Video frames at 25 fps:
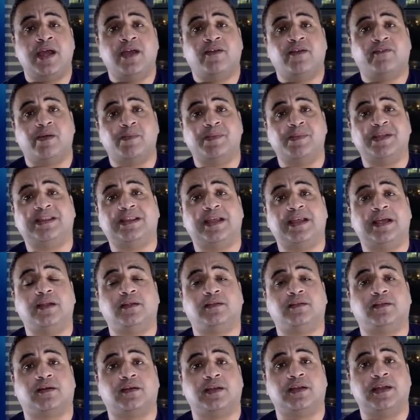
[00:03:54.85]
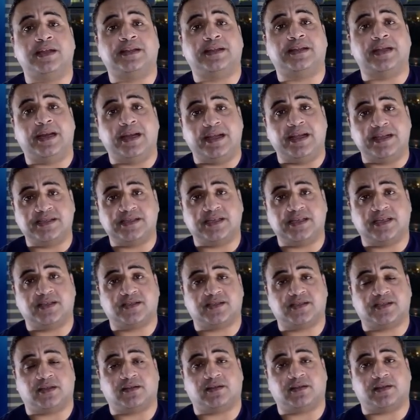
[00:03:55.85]
فبالتالي تقنيه الليزك
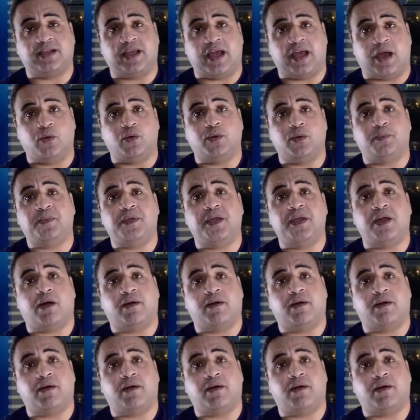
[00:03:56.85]
السطحي او البي